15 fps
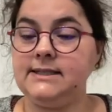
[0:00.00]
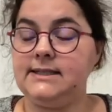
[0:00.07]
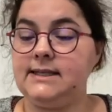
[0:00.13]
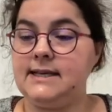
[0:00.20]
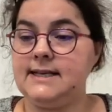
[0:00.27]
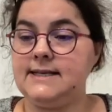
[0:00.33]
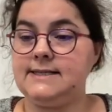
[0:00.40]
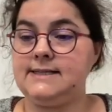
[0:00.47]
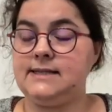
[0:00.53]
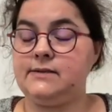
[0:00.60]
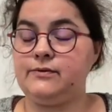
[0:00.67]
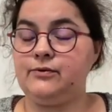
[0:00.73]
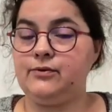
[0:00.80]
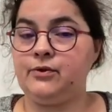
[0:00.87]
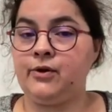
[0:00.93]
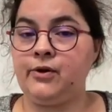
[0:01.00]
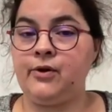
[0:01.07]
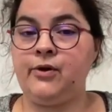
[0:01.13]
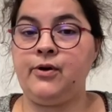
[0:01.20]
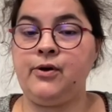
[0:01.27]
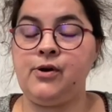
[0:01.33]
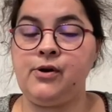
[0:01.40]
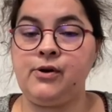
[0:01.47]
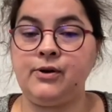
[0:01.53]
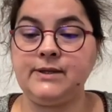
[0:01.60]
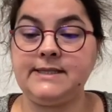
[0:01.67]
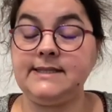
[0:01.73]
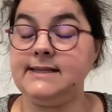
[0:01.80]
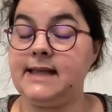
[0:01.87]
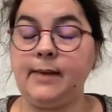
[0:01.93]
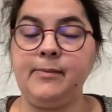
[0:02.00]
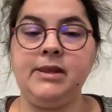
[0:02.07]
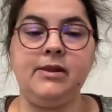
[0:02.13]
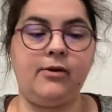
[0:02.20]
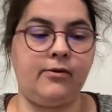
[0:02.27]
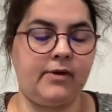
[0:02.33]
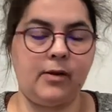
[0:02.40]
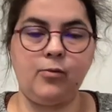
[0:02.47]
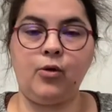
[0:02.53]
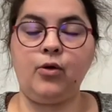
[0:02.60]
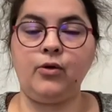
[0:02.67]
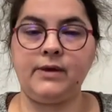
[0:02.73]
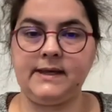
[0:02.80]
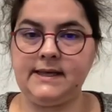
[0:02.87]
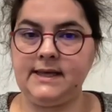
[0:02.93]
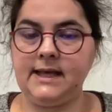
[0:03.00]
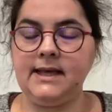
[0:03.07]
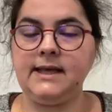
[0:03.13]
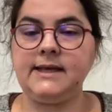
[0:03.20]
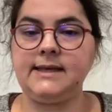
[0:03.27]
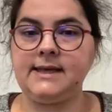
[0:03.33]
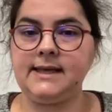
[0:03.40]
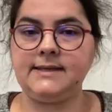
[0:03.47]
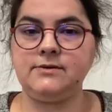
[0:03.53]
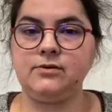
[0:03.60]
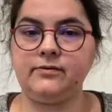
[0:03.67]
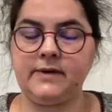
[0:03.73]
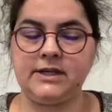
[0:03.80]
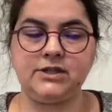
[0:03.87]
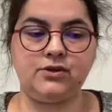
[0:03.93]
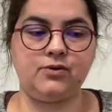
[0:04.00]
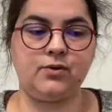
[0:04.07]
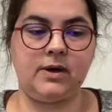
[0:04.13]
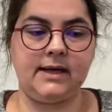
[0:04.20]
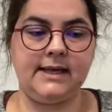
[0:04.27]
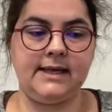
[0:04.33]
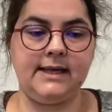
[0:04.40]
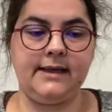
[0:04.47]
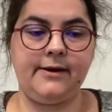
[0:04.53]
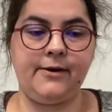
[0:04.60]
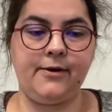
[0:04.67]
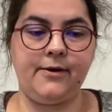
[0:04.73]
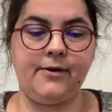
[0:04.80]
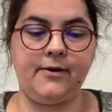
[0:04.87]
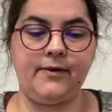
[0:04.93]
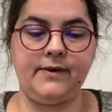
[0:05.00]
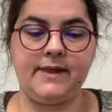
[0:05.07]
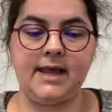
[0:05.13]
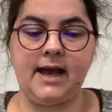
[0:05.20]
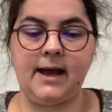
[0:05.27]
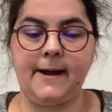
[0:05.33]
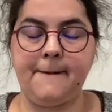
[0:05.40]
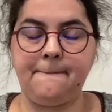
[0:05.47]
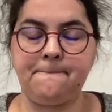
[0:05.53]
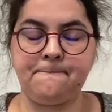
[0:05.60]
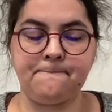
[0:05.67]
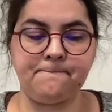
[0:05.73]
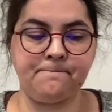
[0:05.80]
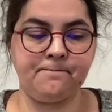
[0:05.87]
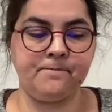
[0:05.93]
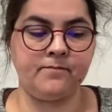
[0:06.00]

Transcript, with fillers: c'est une, une gamine vraiment qui est, qui est sauvage. Quoi. Et il y a... Hum,